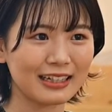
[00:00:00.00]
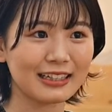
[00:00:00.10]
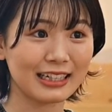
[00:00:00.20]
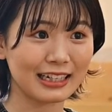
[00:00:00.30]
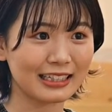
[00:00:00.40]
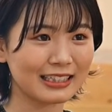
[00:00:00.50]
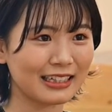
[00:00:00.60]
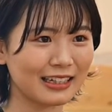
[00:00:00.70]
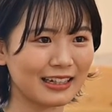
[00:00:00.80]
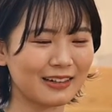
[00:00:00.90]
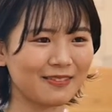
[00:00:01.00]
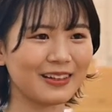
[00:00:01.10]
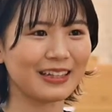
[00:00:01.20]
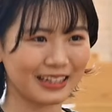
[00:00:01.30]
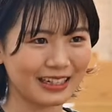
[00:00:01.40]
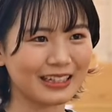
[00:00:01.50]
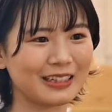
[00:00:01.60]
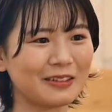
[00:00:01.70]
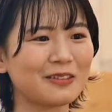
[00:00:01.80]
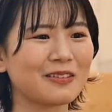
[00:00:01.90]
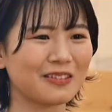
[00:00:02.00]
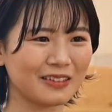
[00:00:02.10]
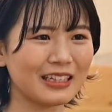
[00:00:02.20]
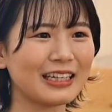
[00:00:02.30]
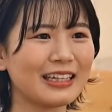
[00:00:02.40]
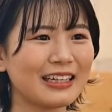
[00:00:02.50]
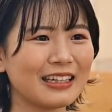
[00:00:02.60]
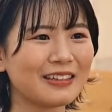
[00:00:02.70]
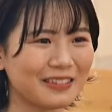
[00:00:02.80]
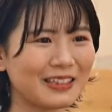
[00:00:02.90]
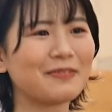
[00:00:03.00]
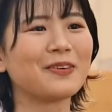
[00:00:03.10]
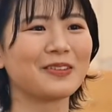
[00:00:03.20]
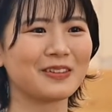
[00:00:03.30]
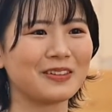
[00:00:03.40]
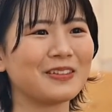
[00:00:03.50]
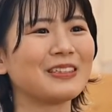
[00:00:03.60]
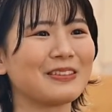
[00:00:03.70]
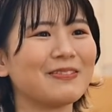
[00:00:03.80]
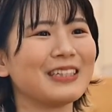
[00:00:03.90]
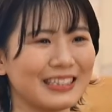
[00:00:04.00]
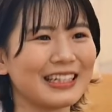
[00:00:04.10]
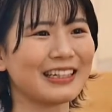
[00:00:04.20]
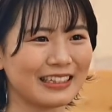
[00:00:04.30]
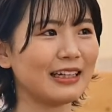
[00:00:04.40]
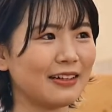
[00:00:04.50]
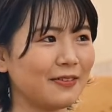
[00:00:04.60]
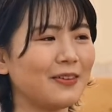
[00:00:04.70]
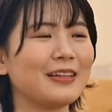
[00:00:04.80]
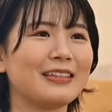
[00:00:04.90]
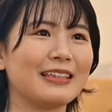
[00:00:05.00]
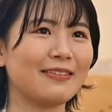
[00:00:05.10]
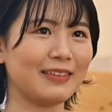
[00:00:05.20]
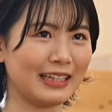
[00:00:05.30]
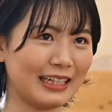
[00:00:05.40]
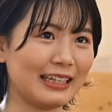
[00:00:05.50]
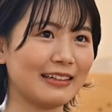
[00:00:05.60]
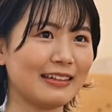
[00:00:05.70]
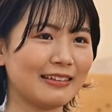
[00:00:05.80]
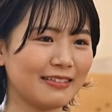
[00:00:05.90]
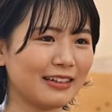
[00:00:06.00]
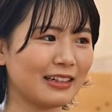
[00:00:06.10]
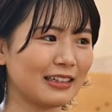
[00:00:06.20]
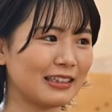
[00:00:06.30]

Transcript: 理解しなければいけないというところにとても苦労しました。覚えるためには